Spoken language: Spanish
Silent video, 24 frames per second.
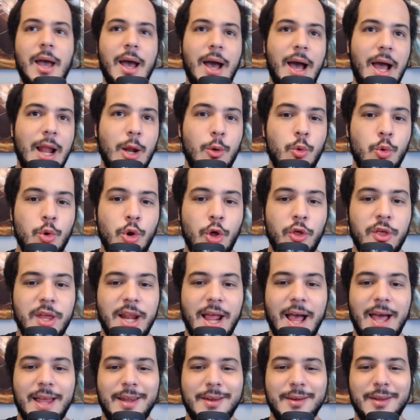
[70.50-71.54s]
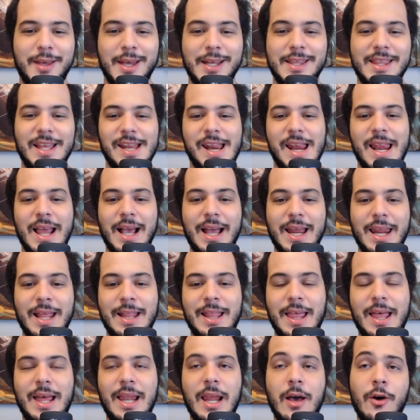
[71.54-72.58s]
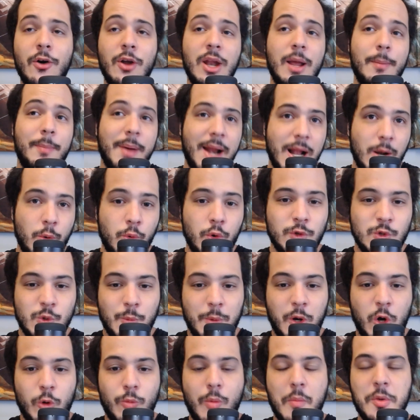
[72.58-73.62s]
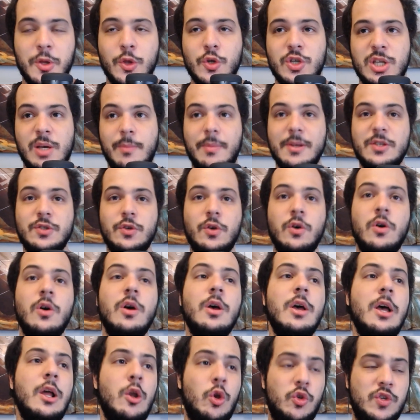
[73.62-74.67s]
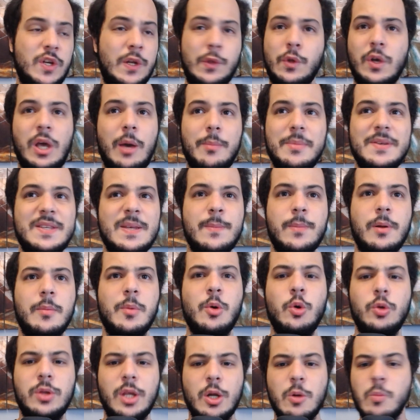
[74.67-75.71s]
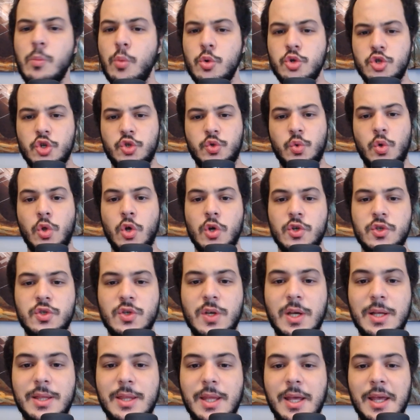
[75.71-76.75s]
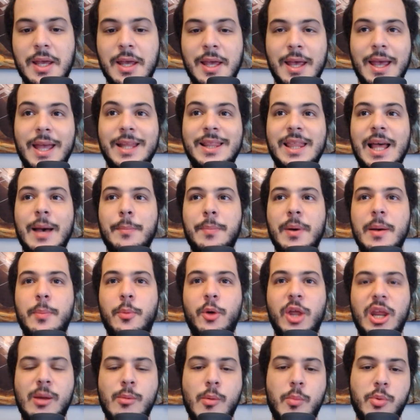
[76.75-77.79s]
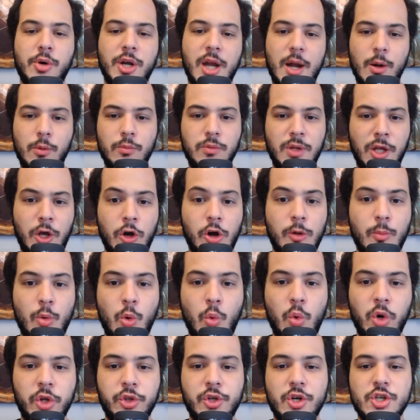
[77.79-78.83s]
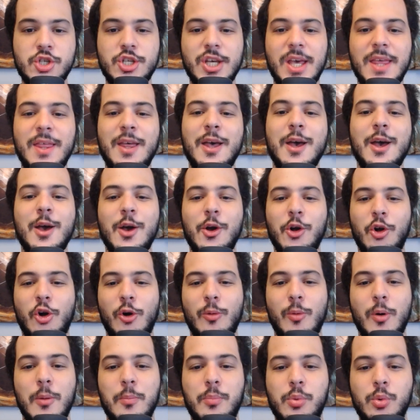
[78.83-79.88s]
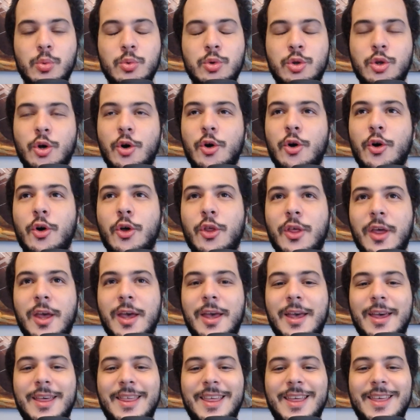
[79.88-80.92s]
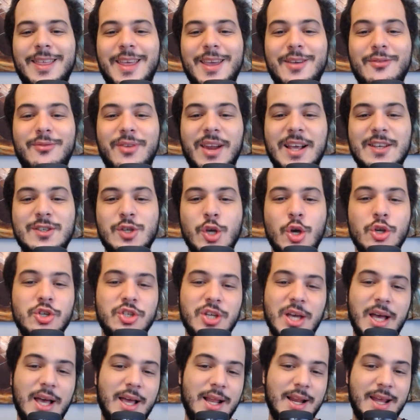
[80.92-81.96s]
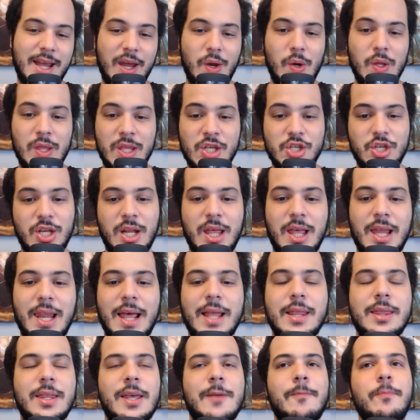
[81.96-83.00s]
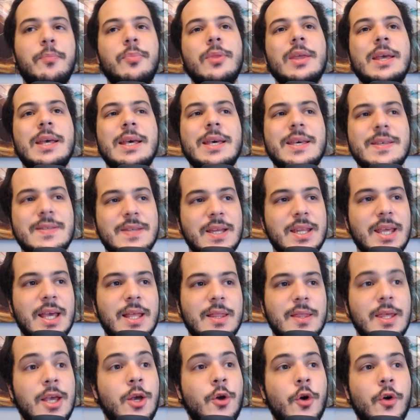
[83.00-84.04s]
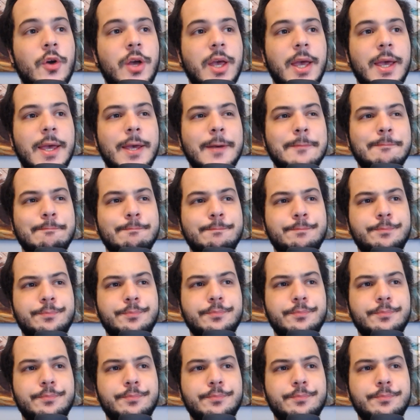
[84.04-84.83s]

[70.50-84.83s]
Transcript: algunos dirán que están en la cresta de la ola, para algunos su mejor momento ya pasó. Lo cierto es que a mí siempre me gustaron mucho sus dos este, etapas. Podríamos poner un disco como Watershed como punto de, inflexión. Ya el Heritage en adelante serían discos que, mm,